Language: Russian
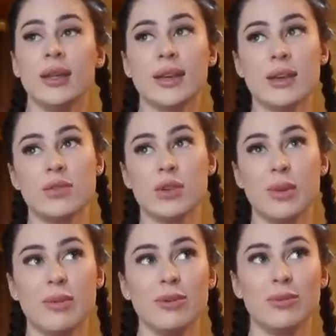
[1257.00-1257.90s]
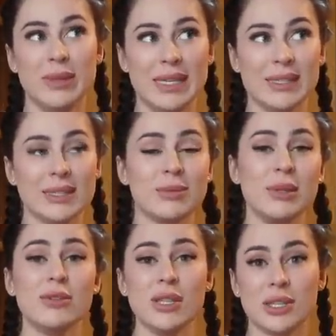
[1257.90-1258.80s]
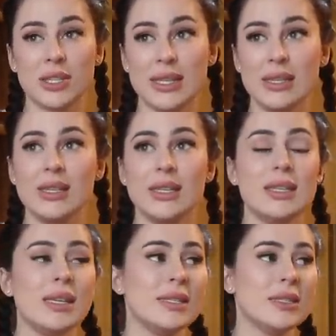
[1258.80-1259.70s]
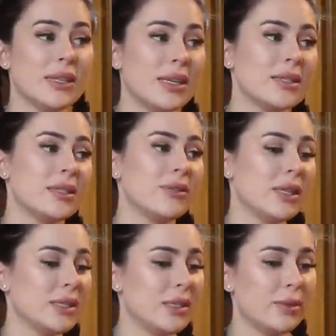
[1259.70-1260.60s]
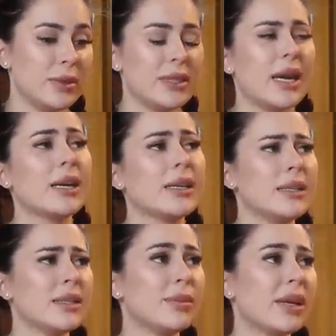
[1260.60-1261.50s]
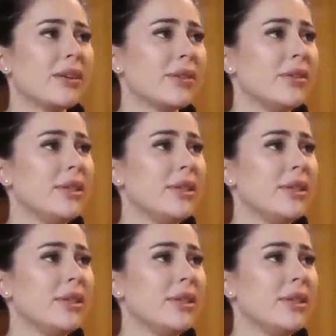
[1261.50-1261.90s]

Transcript: Так вот, по поводу Принглс. Мы его нашли и не один раз, и в разных местах, и на заправке